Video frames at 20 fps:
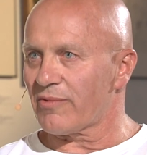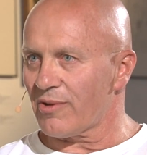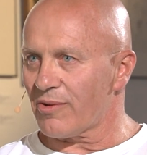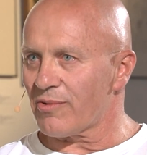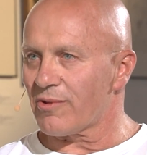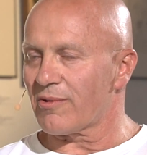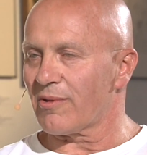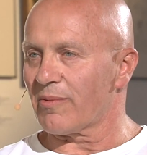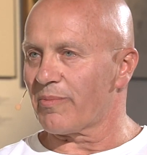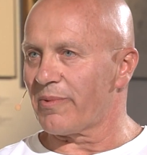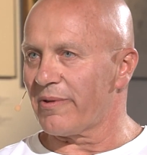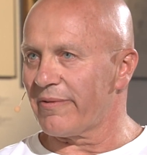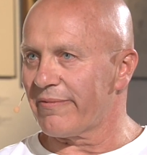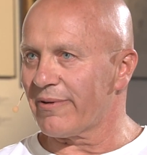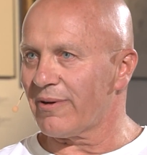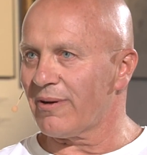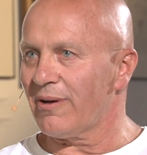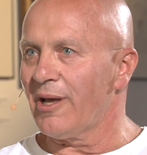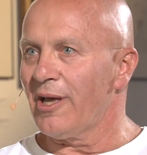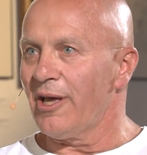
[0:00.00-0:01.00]
wziąć to
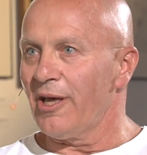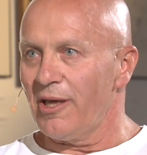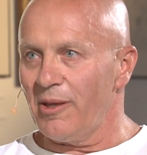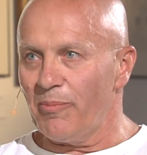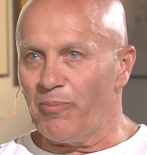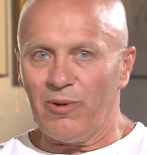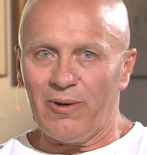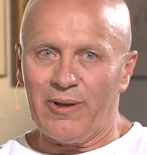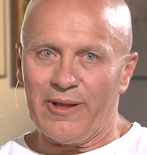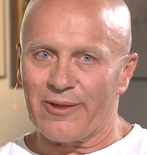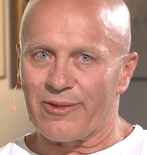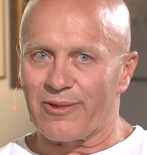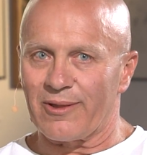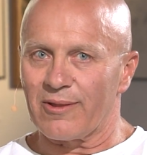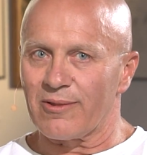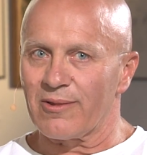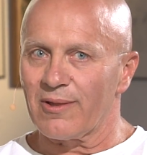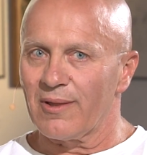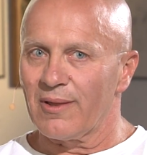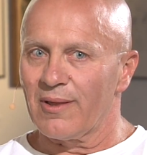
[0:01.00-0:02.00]
piwo i
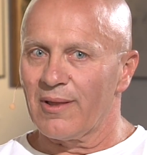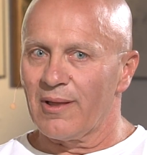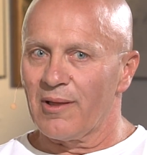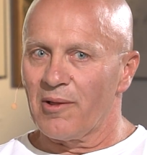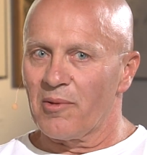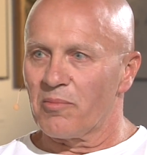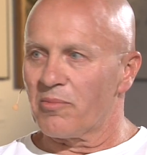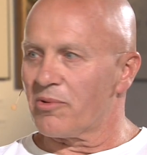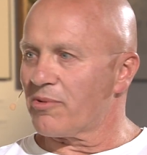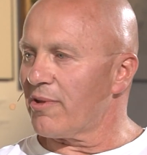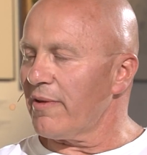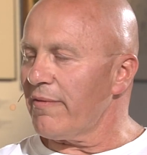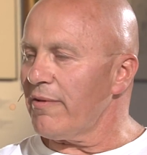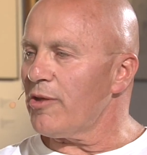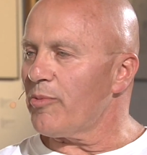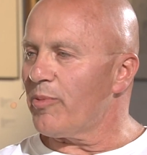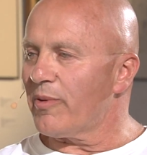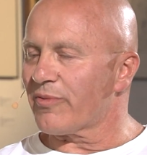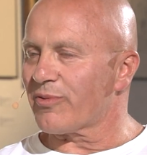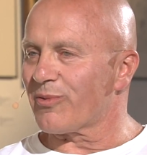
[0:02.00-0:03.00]
poleżeć. Bo
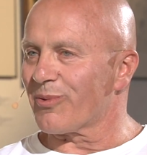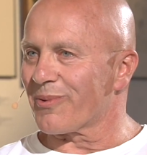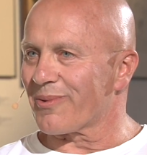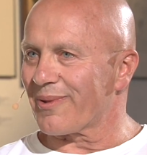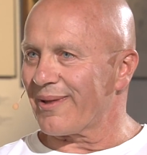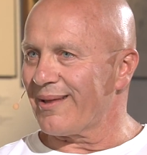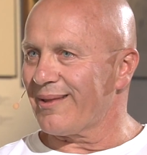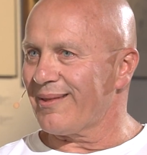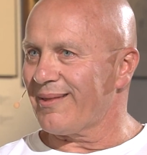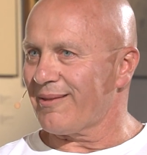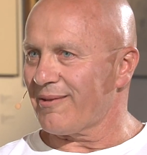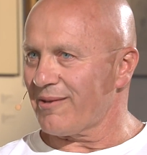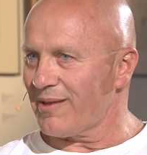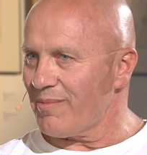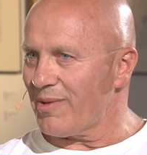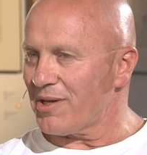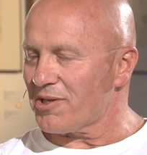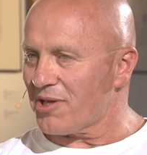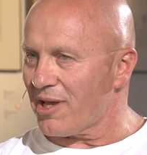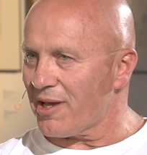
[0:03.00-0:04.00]
dziewięć powtórzeń to
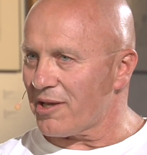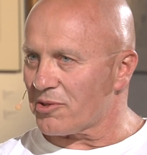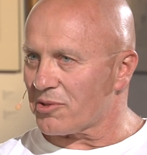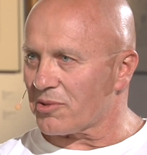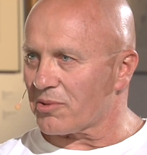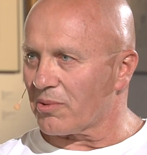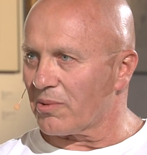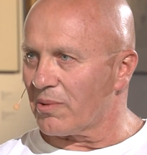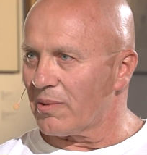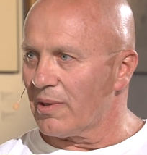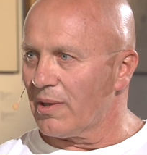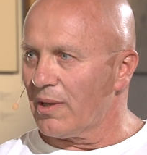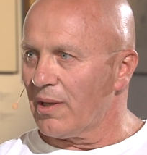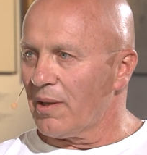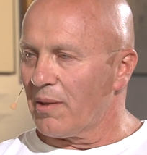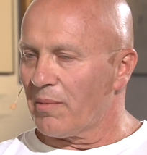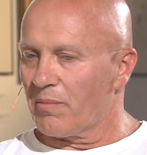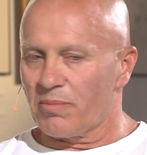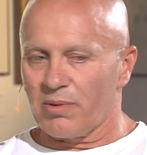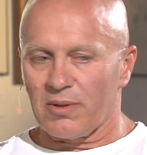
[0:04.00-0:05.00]
nie ma sensu,
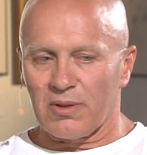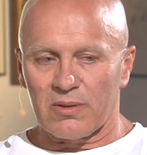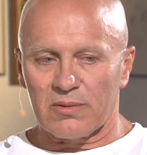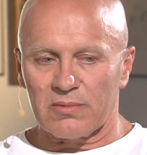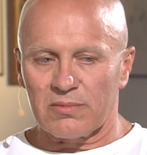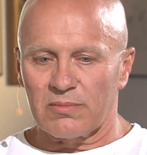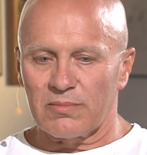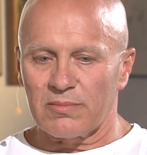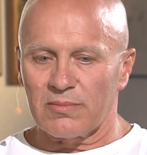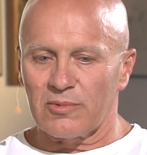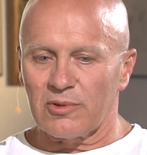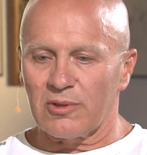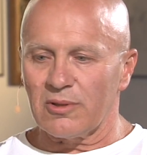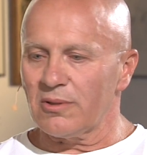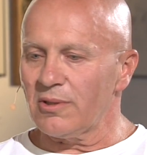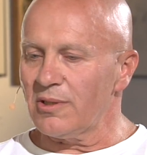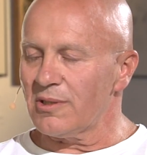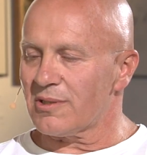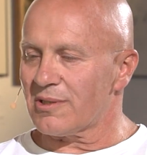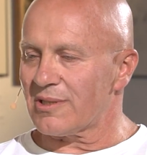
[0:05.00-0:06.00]
bo
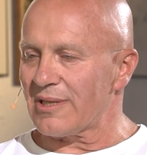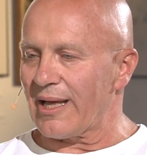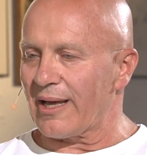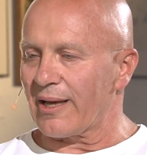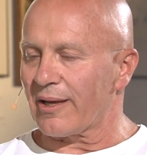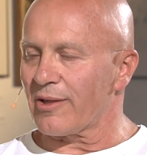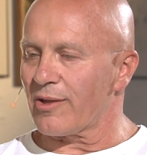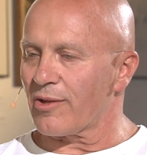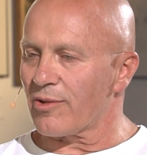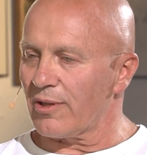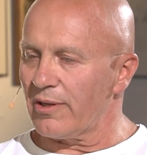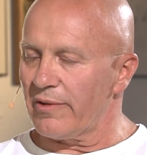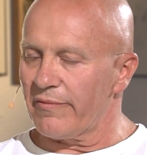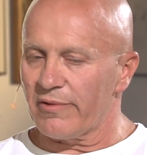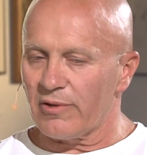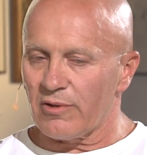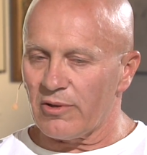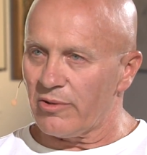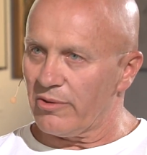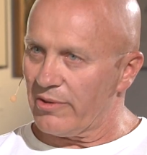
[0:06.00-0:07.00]
to jest tak, jeżeli
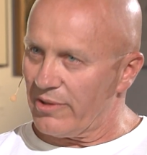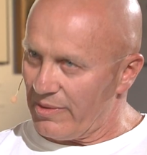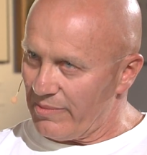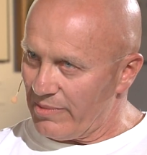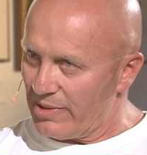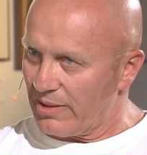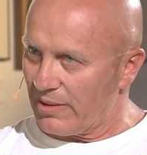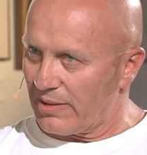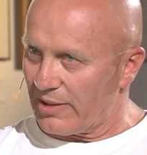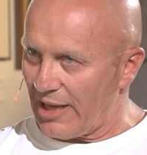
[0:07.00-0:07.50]
wykonujemy